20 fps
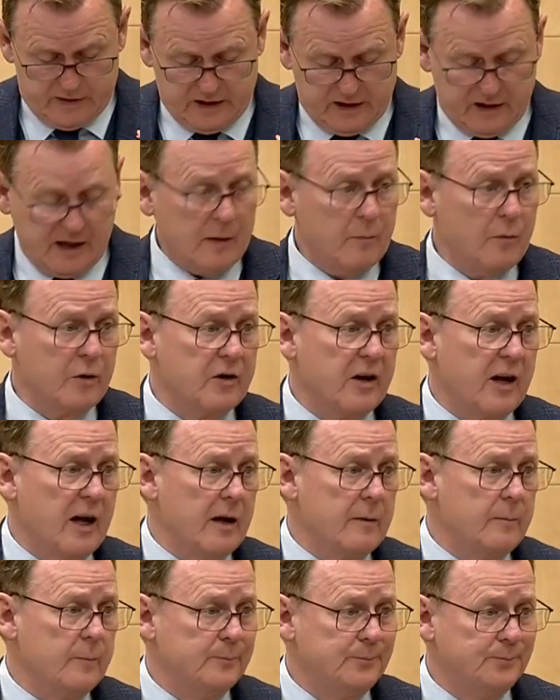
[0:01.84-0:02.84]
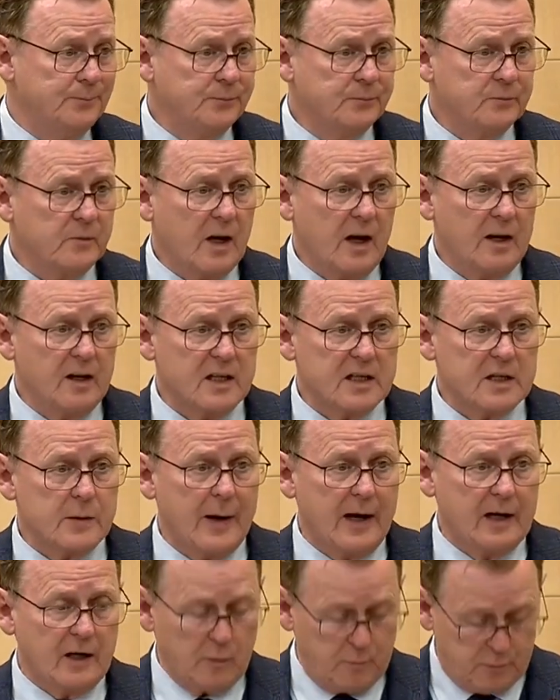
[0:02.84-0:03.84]
Meine Damen und Herren, eine
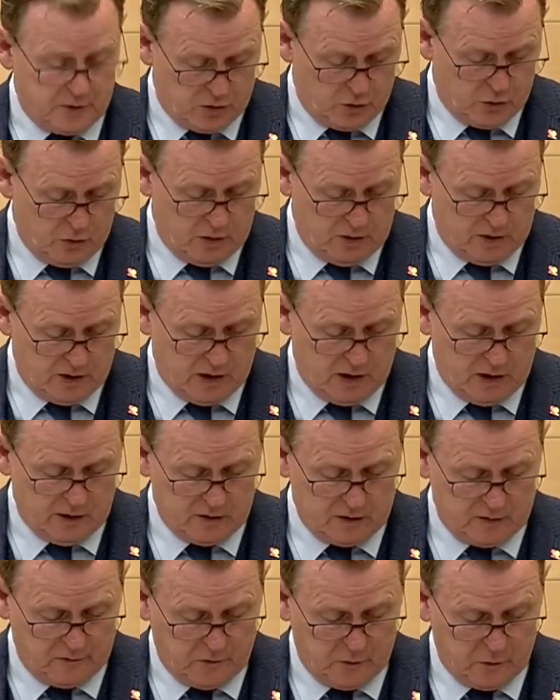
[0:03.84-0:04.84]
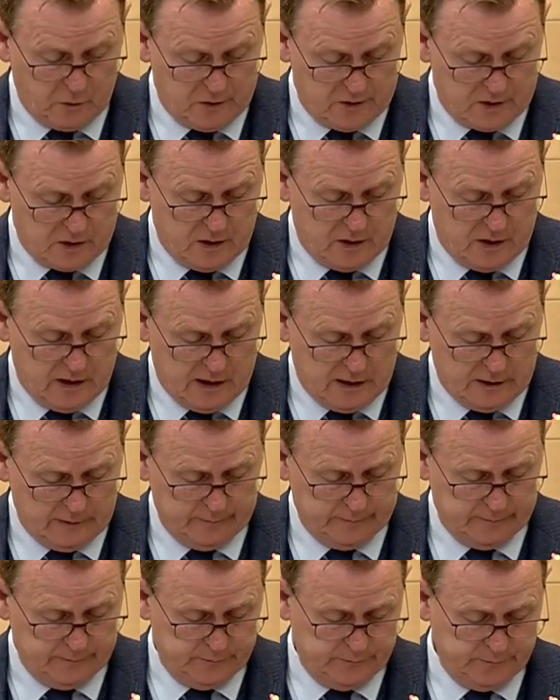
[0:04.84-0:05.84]
zweite Persönlichkeit ist von uns
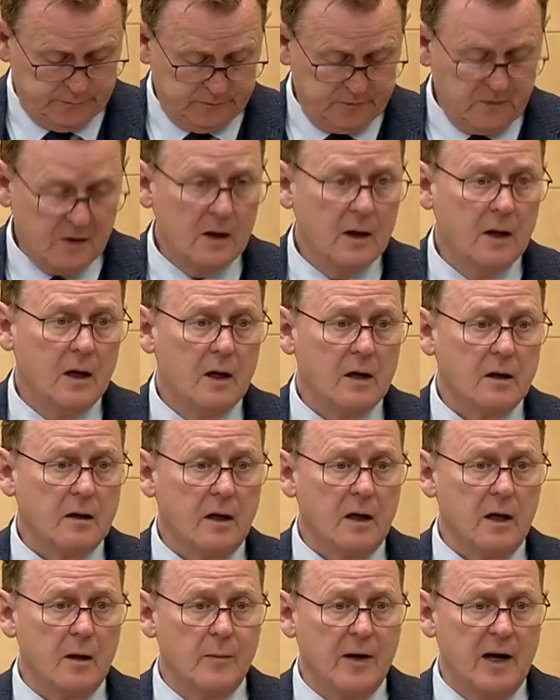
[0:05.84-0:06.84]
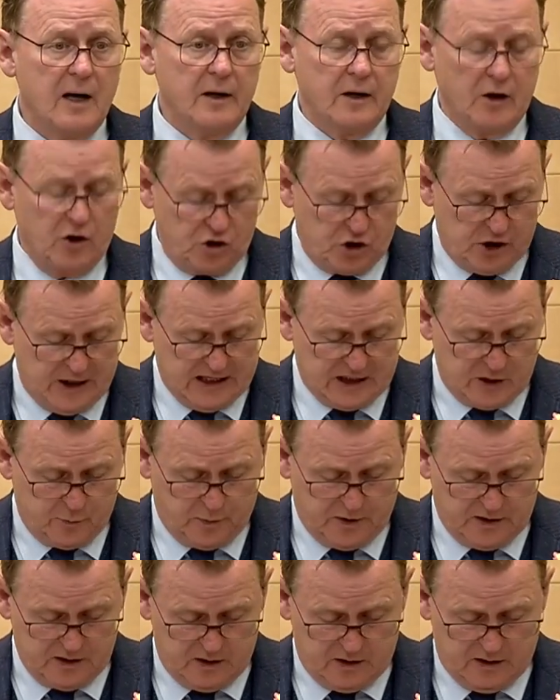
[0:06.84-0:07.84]
gegangen. Der ehemalige
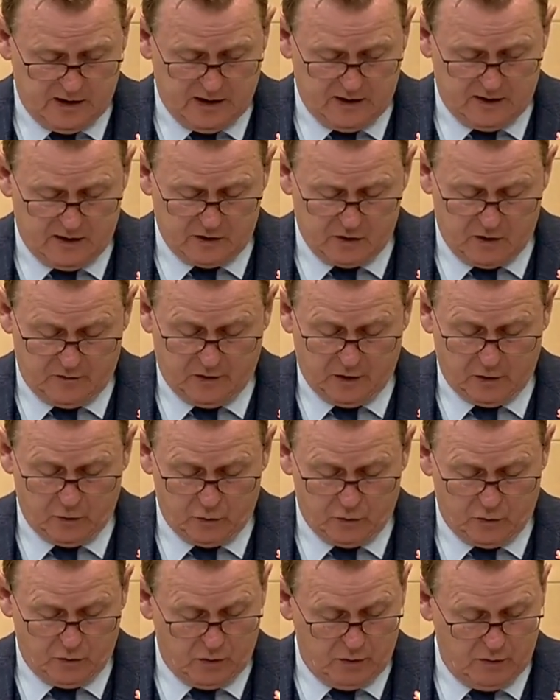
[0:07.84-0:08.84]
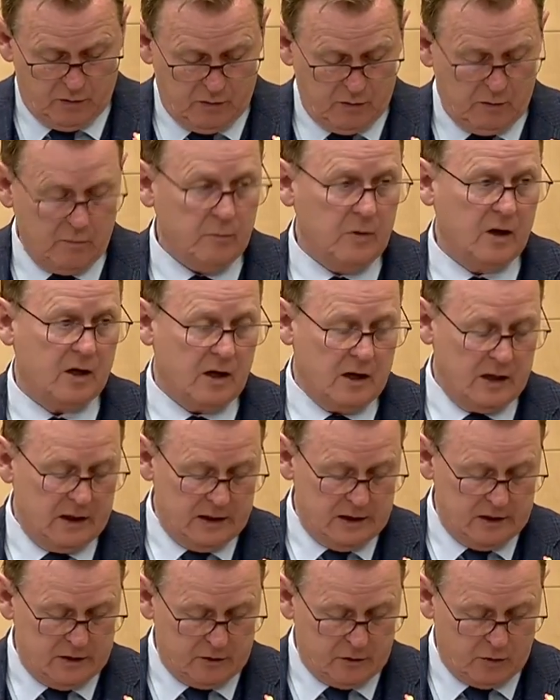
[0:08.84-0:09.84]
Staatspräsident der Sowjetunion,
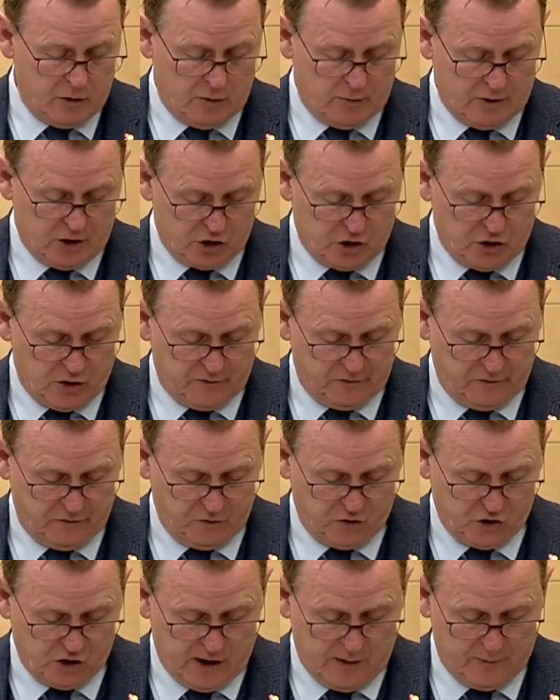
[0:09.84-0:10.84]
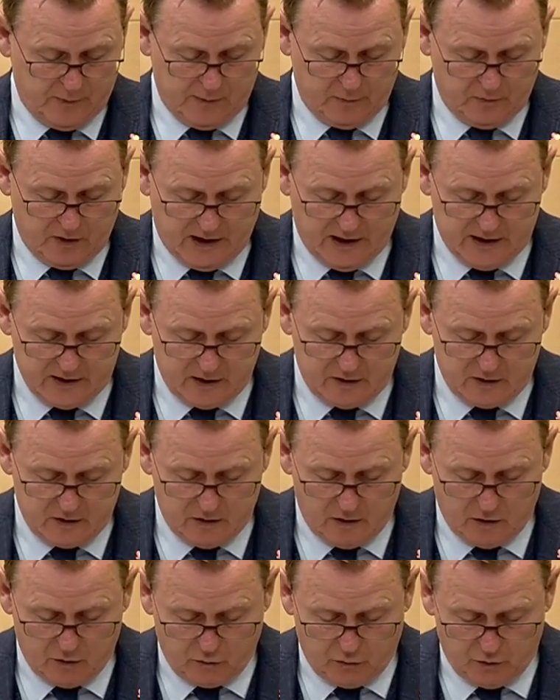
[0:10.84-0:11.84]
Michael Gorbatschow, starb am
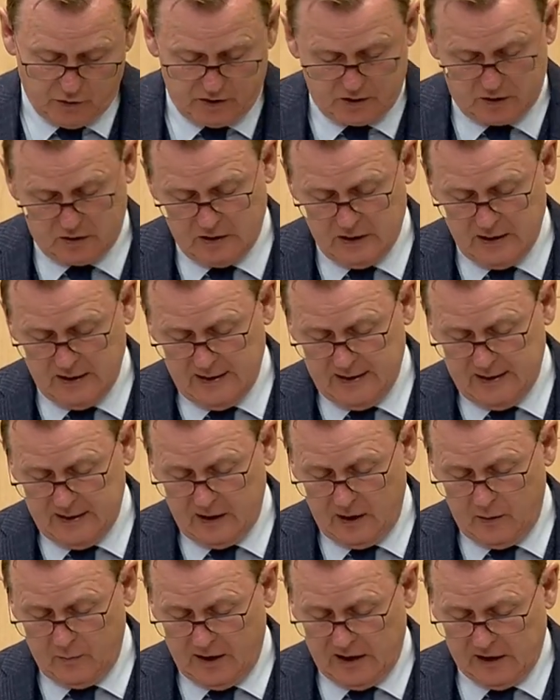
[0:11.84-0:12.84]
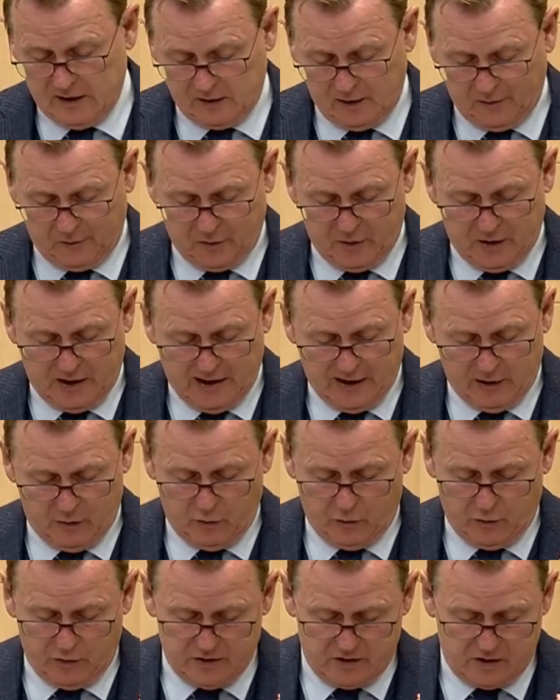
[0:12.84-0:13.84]
30. August im Alter von
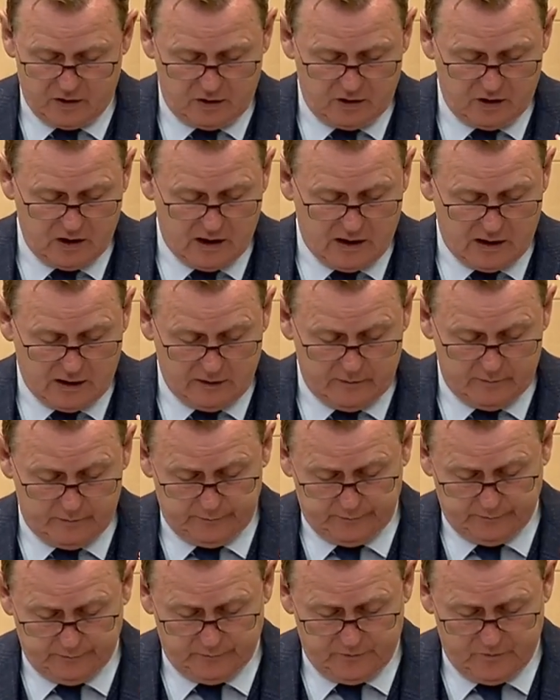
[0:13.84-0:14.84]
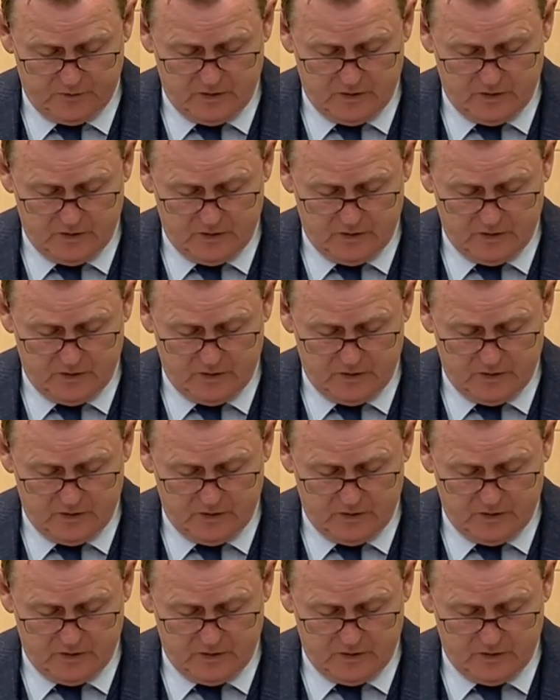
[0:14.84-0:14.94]
91 Jahren.